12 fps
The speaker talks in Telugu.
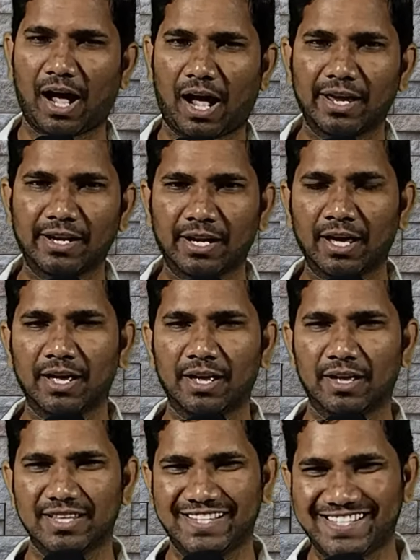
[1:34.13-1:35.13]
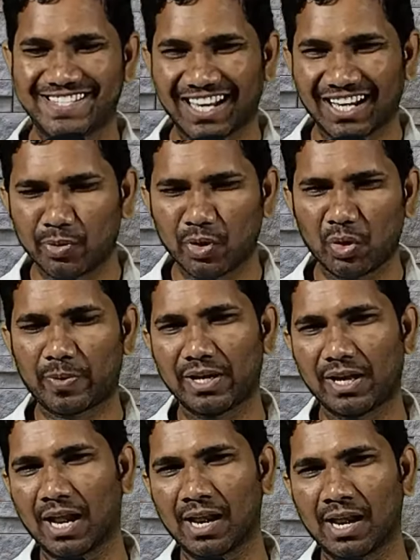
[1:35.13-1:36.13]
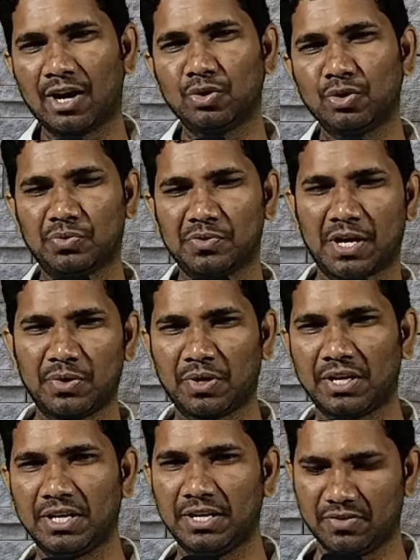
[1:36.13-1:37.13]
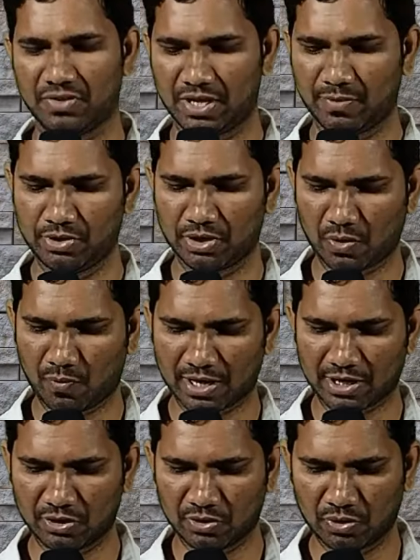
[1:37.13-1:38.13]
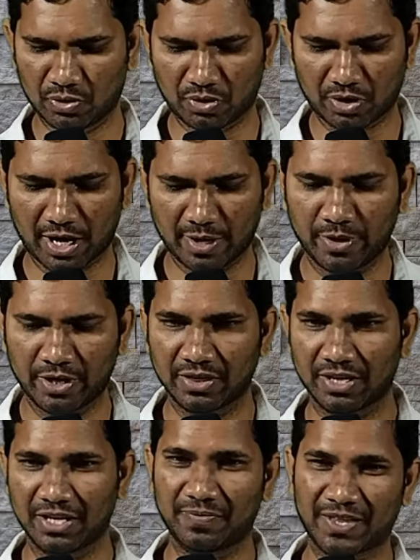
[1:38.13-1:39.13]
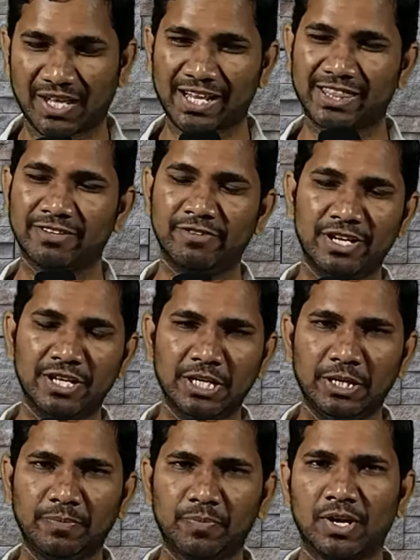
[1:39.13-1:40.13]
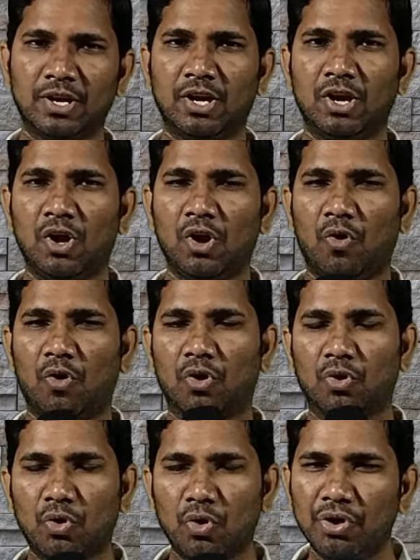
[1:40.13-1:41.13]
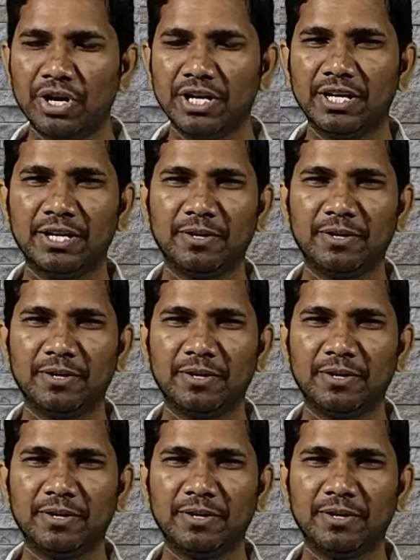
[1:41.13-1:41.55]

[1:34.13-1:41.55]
ఆయన జలములపై అల్లాడుతున్నాడు అని దేవుని యొక్క వాక్యంలో రాయబడింది దాని అర్థం ఏంటి ఒక కోడి